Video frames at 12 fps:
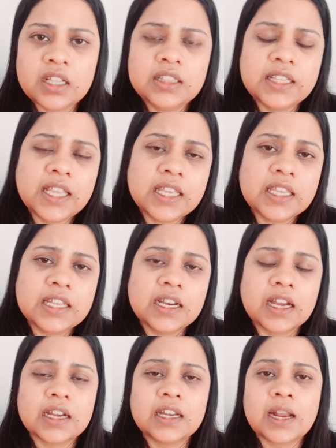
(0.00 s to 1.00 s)
लेकिन
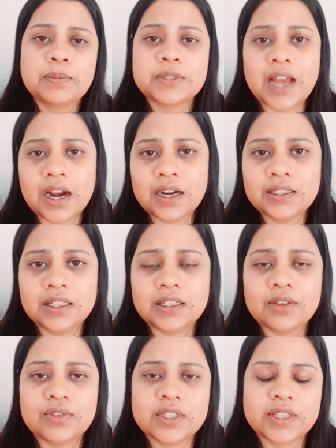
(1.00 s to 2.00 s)
अगर आप साठ दिन
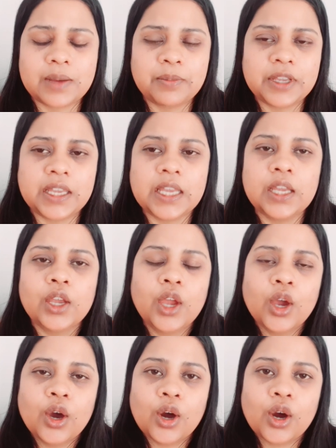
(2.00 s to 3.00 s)
के वीज़ा में हैं
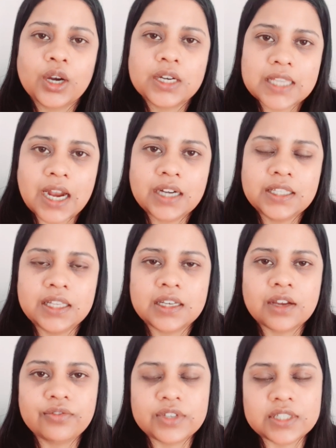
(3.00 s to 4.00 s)
और साठ दिन
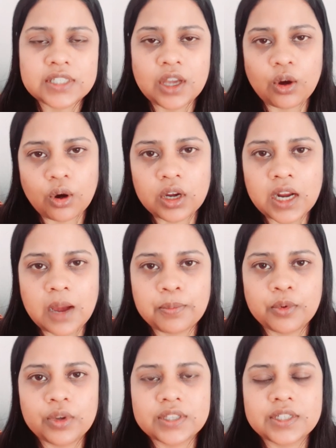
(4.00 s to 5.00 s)
का वीज़ा और
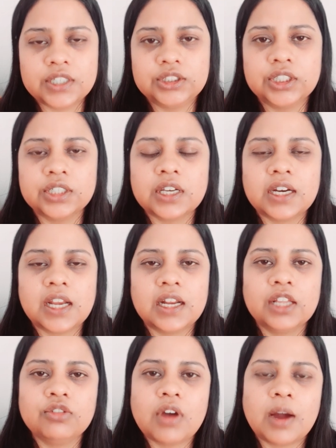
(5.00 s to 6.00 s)
आपको एक्सटेंशन
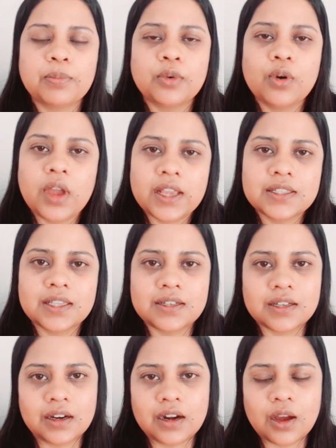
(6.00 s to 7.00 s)
कराना है तो आपको
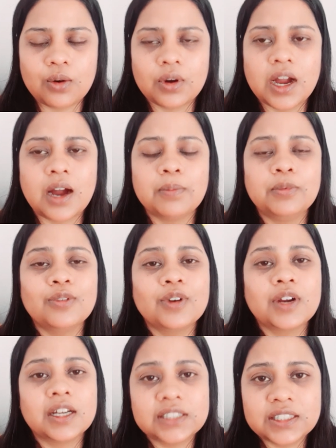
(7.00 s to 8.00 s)
एग्जिट करना होगा आप लोग
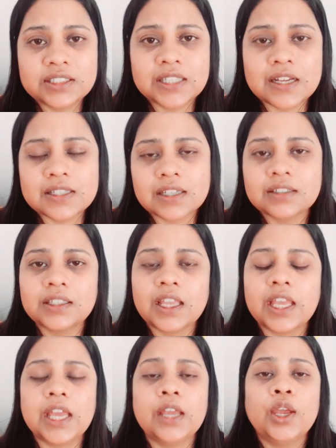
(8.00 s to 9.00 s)
कतर जा सकते
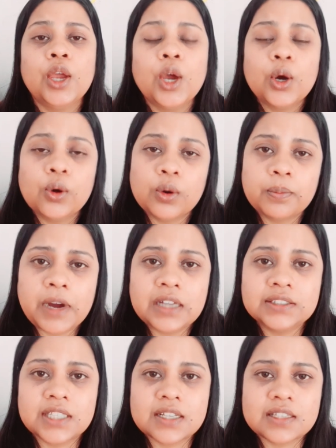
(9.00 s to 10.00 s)
हैं
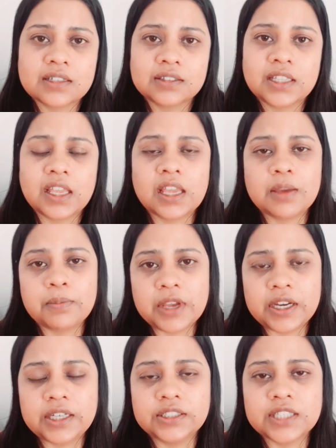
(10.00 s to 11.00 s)
ओमान जा सकते हैं
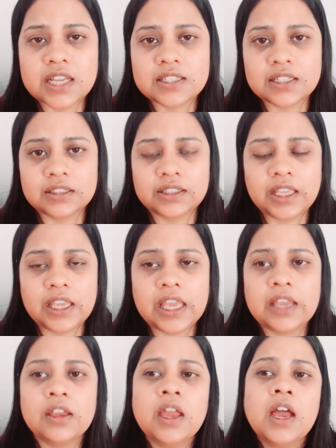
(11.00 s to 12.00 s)
बहरिन जा सकते
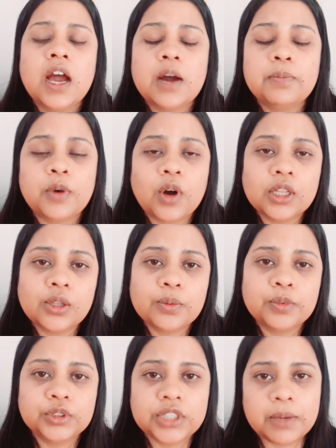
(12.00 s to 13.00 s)
हैं अब बहुत
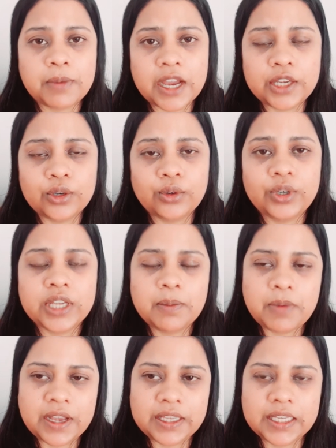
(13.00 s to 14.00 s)
लोग पूछ रहे बाई रोड या
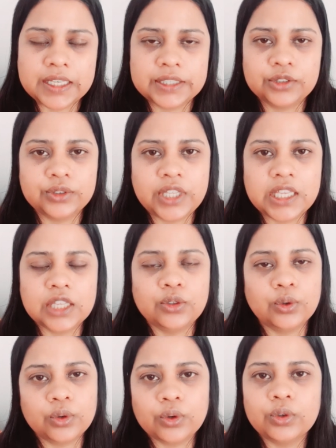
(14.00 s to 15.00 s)
बाई एयर तो देखिए
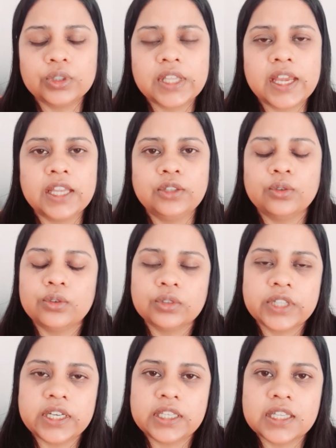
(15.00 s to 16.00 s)
दोनों होता है दोनों
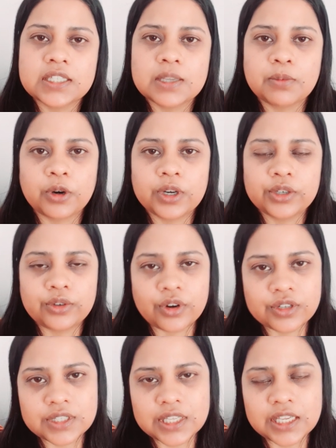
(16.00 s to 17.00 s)
तरीके से बॉर्डर
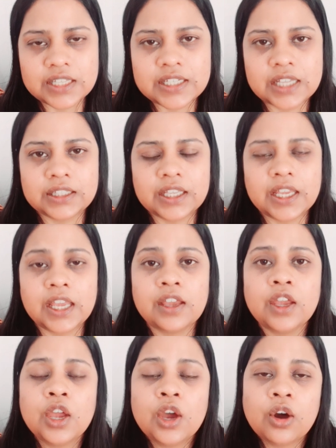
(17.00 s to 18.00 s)
क्रॉस किए जाते हैं
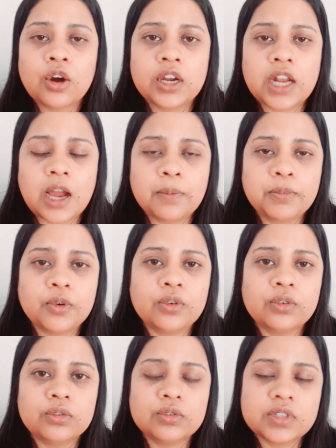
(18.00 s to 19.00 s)
और आपको
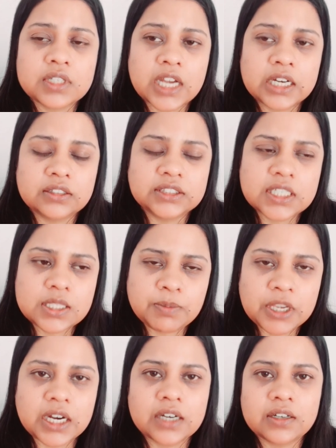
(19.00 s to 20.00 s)
उस जिस
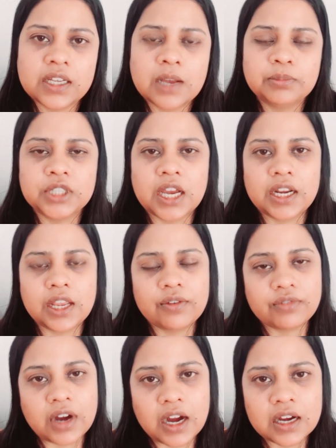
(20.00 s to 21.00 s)
भी कंट्री आप जा रहे हैं
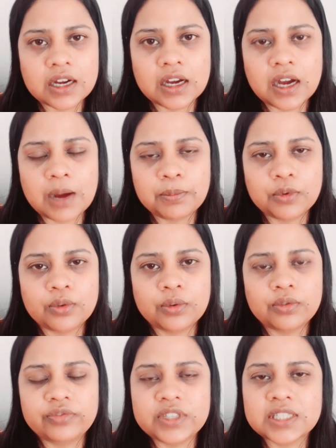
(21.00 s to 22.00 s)
वहां का आपको
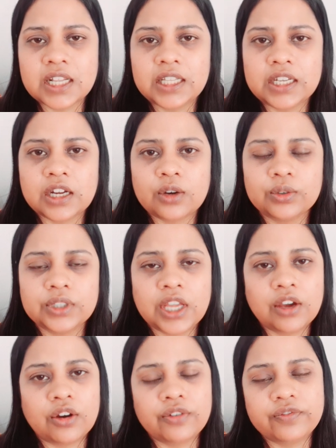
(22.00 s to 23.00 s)
वीज़ा लेना होता
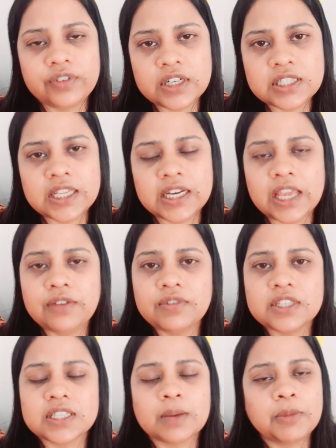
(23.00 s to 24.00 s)
है और फिर से नए
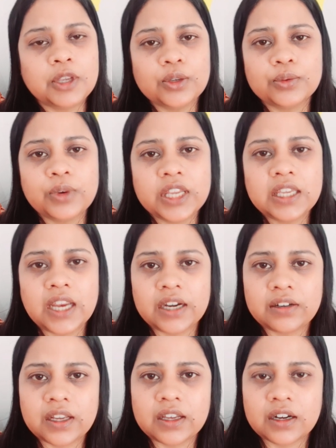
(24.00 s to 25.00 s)
वीज़ा में यूएई
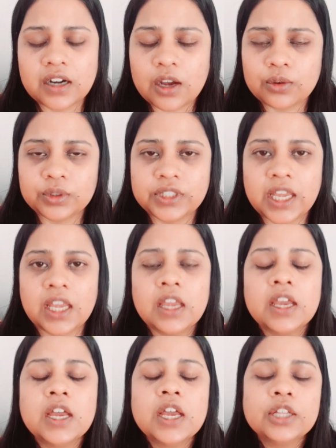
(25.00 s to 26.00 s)
एंट्री e करना होता
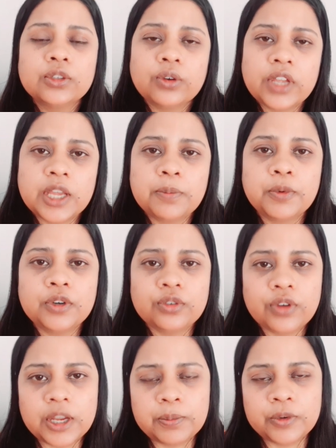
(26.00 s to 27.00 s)
है तो एयरपोर्ट
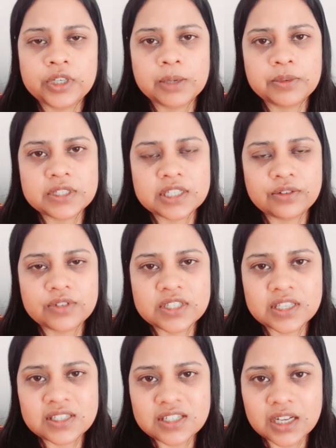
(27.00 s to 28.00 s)
टू एयरपोर्ट अभी
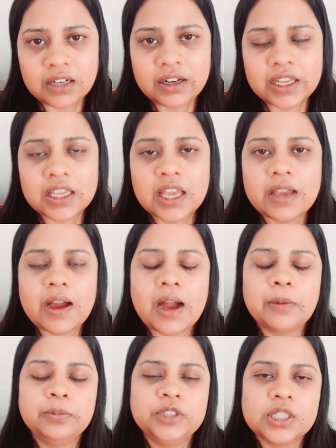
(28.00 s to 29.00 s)
सर्विसेज चल रही हैं
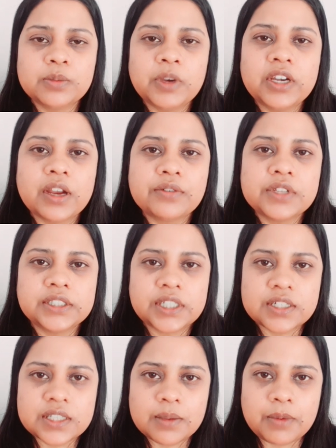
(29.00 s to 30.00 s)
आप जिस भी ट्रेवल
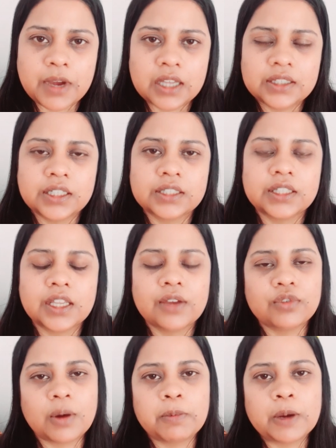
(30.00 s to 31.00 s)
एजेंट से बात करते हैं
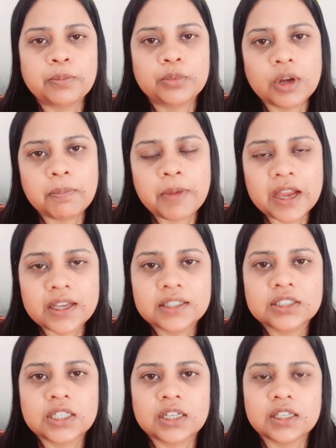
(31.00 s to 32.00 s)
वो आपका पूरा
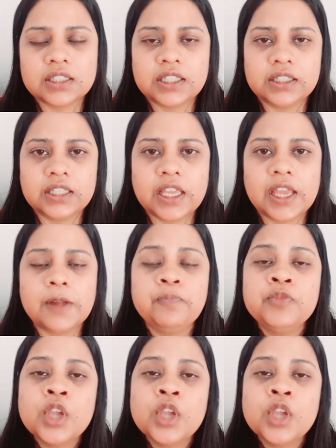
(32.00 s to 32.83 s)
पैकेज करके देते हैं